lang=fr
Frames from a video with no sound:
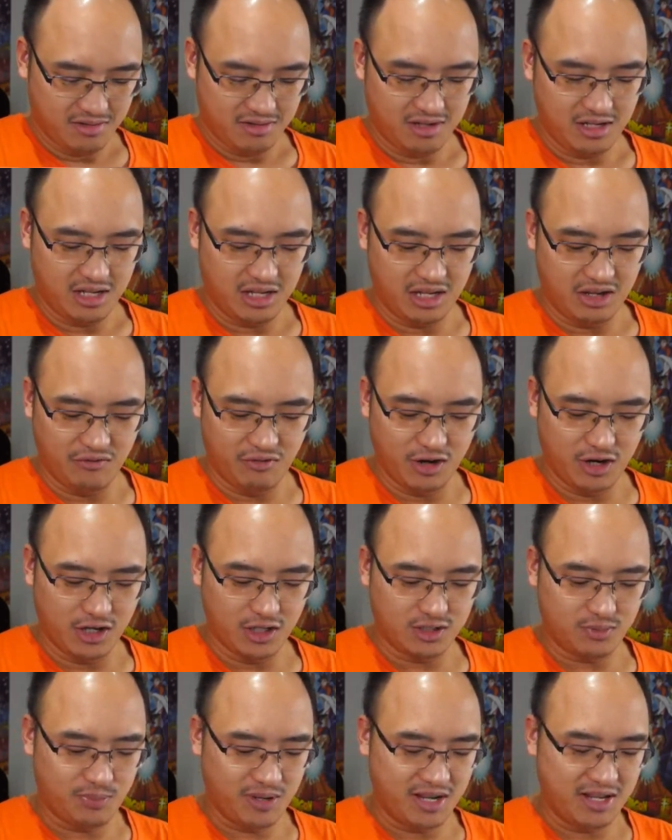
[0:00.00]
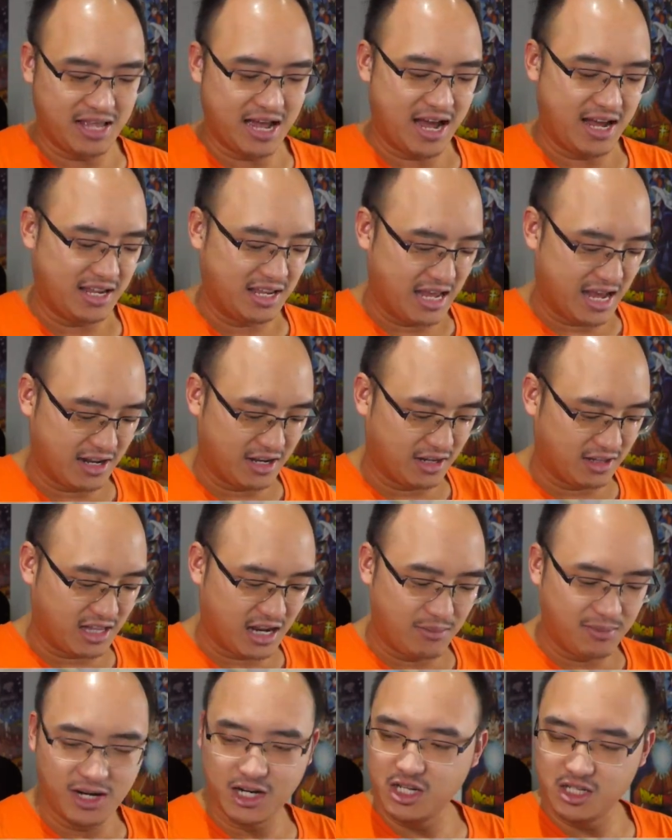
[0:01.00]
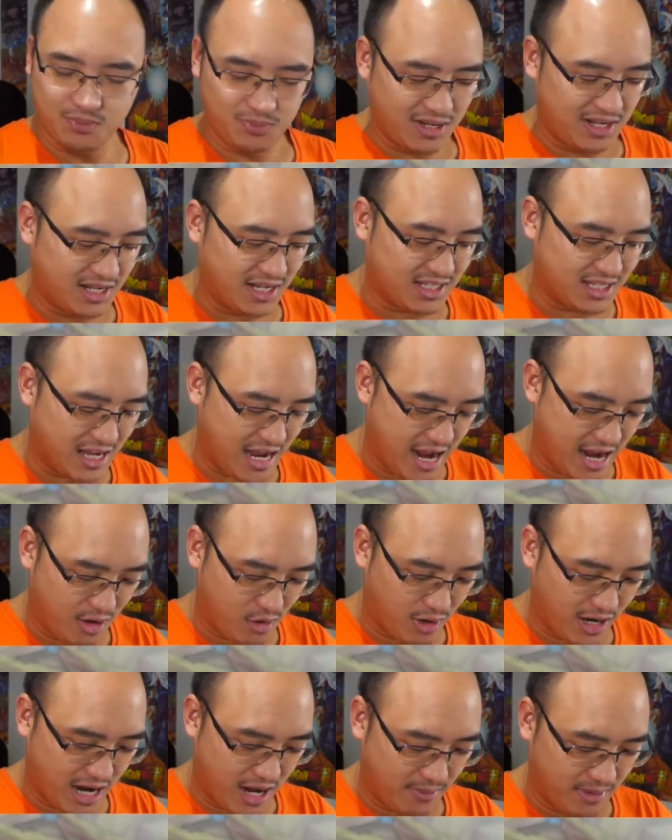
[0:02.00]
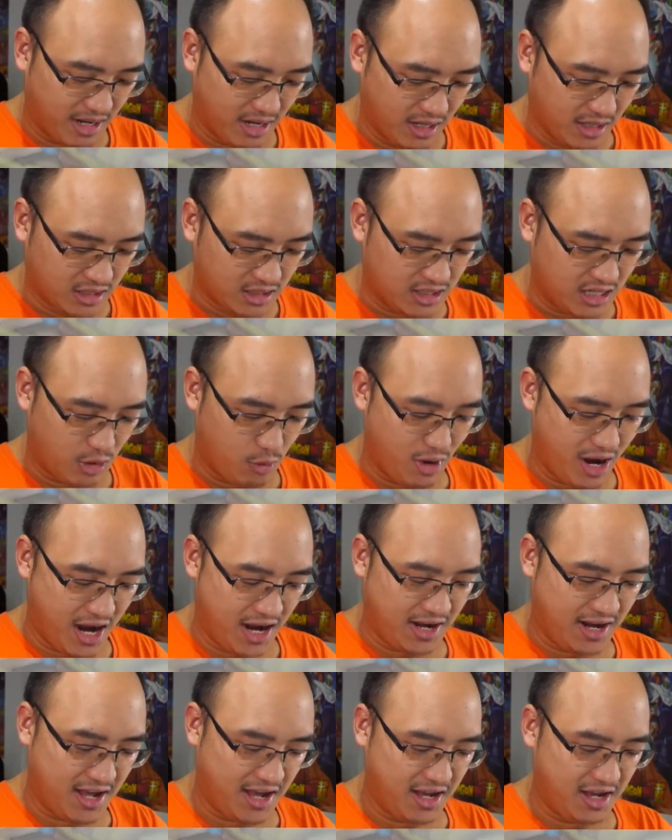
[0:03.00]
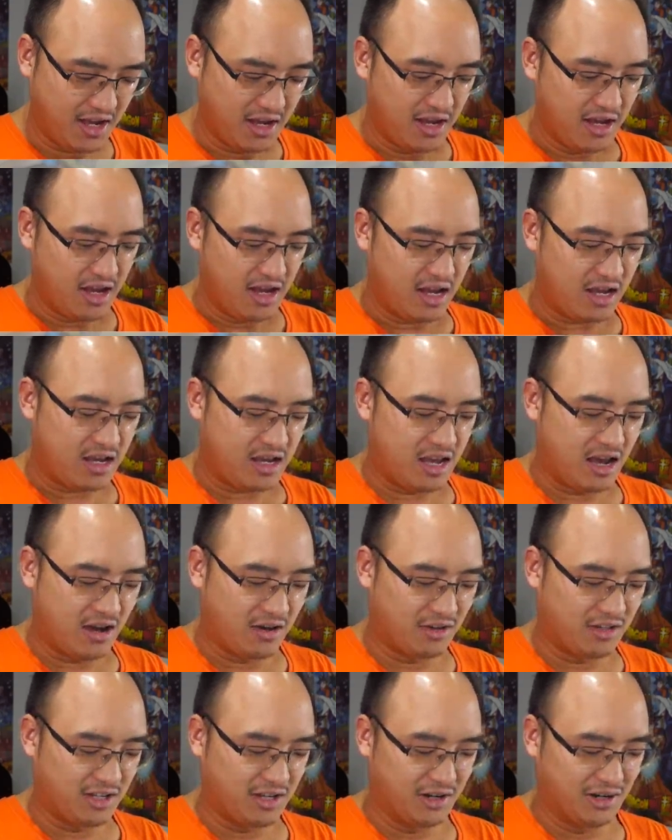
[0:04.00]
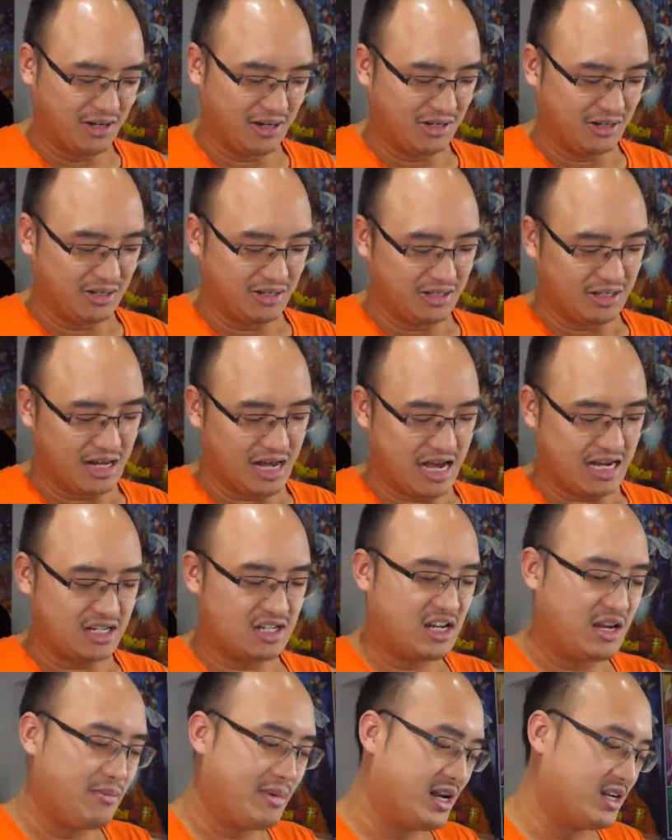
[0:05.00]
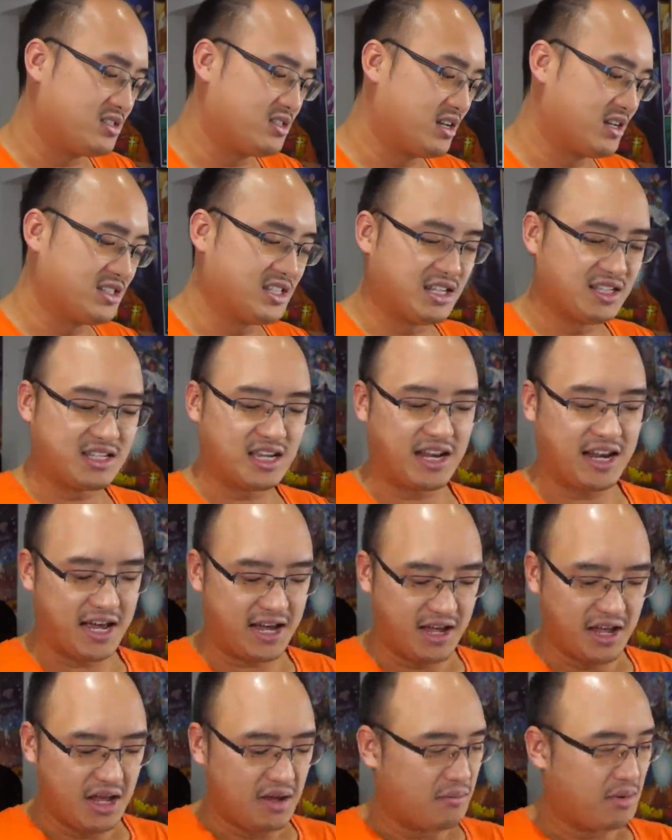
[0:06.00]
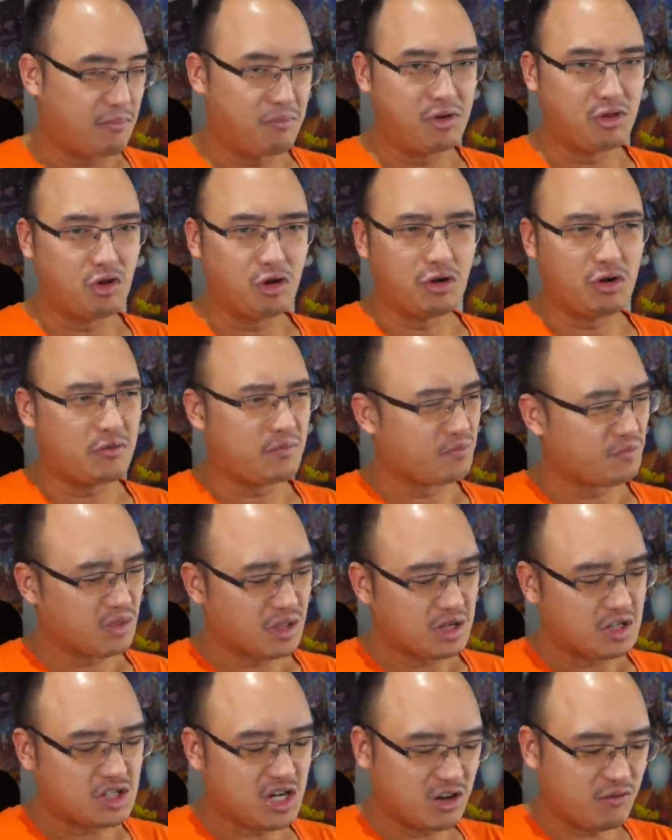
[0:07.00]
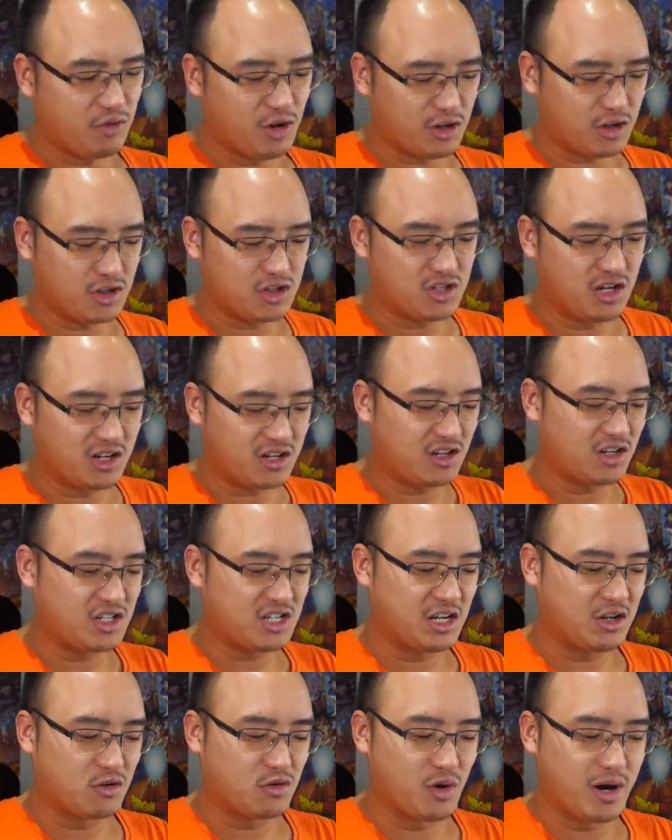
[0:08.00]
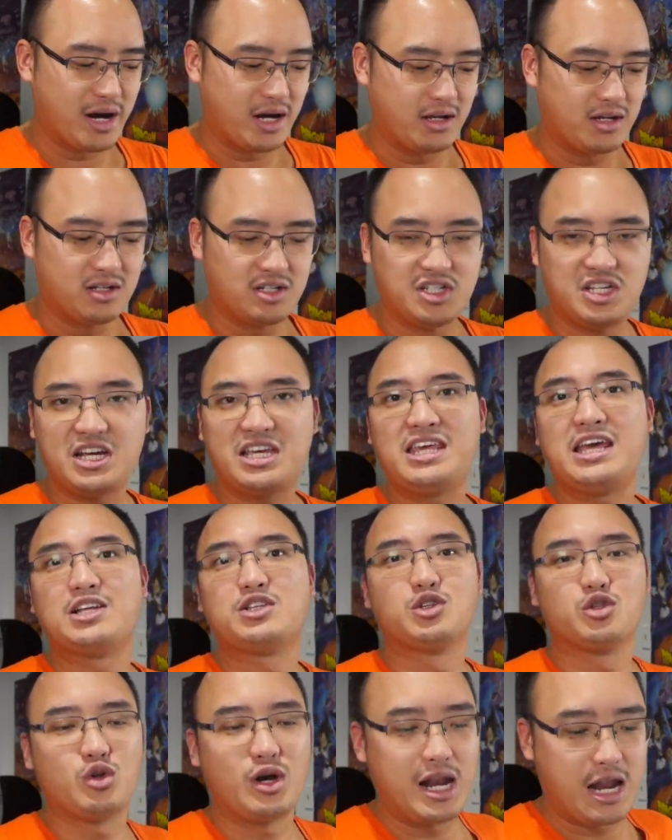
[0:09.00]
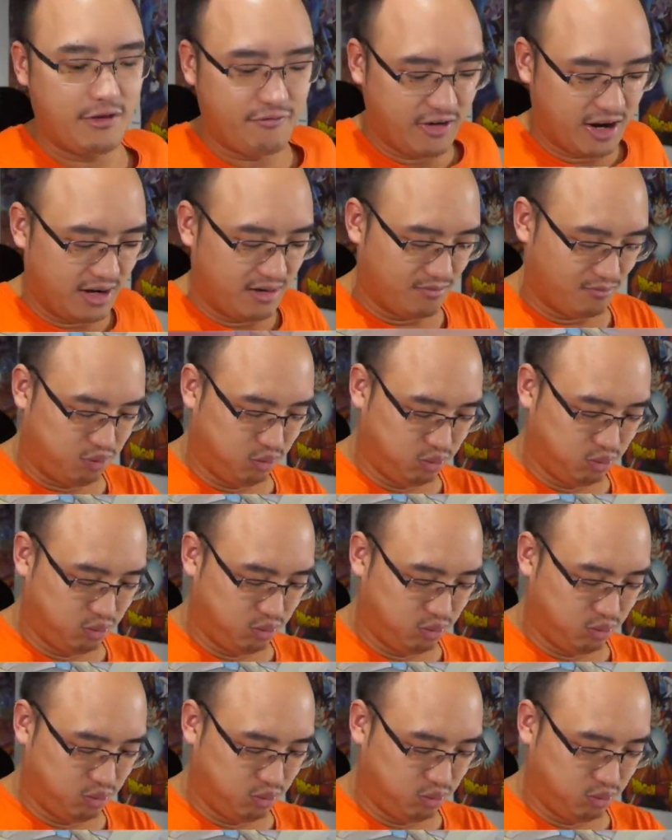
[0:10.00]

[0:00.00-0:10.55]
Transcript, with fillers: Il, veut le Spinda. Il adore tellement le Spinda, c'est incroyable. Serena et Claudio. Ah, je l'ai mal senti, ça, là. Mais plutôt, chaque fois que je sens que j'ai de quoi, j'ai rien du tout à la fin.